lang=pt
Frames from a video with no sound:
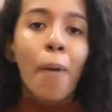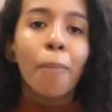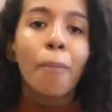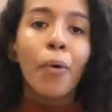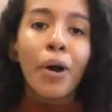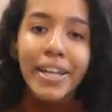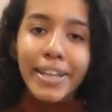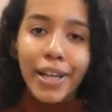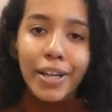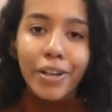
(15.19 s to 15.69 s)

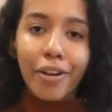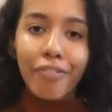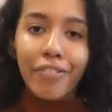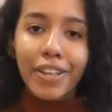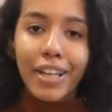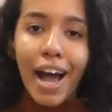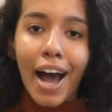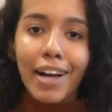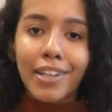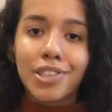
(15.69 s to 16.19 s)
muita
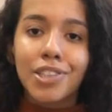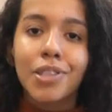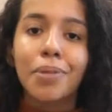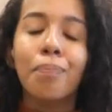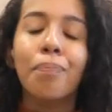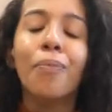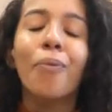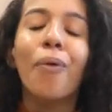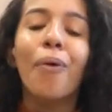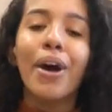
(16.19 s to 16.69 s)
novidade,
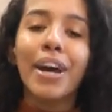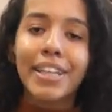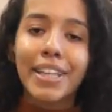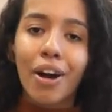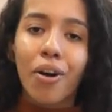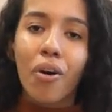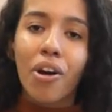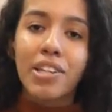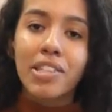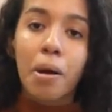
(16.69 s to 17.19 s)

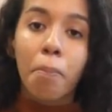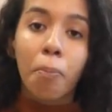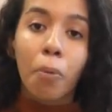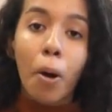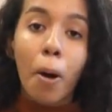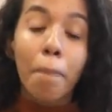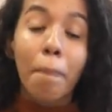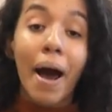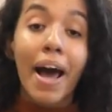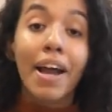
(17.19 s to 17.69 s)
muita coisa
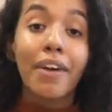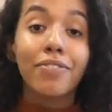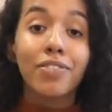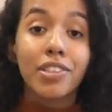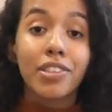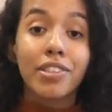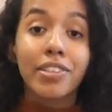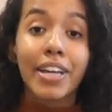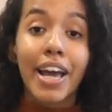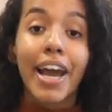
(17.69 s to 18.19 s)
boa para
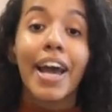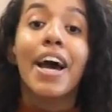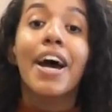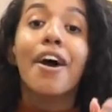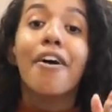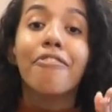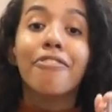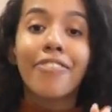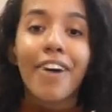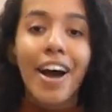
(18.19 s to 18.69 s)
você
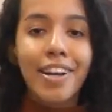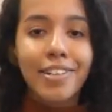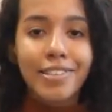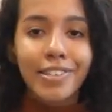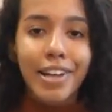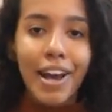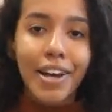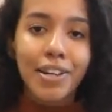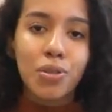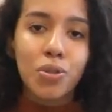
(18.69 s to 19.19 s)

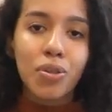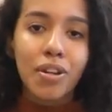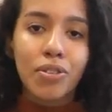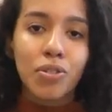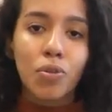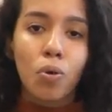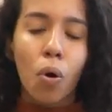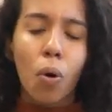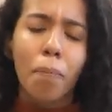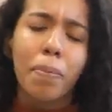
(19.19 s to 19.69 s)
fazer as
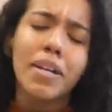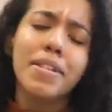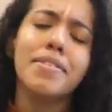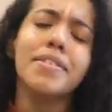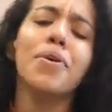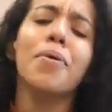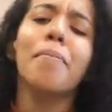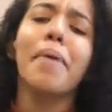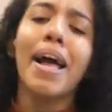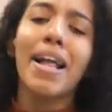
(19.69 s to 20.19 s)
suas
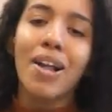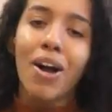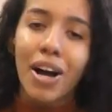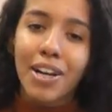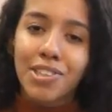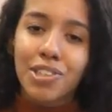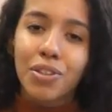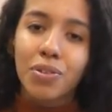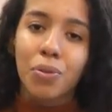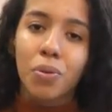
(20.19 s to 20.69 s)
compras. E o
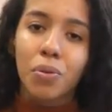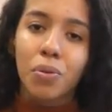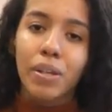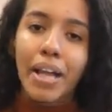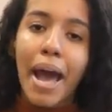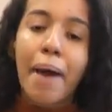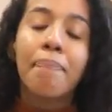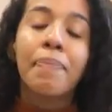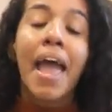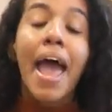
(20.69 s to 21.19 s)
melhor de tudo,
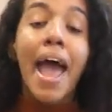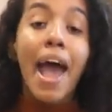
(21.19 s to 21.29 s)
né?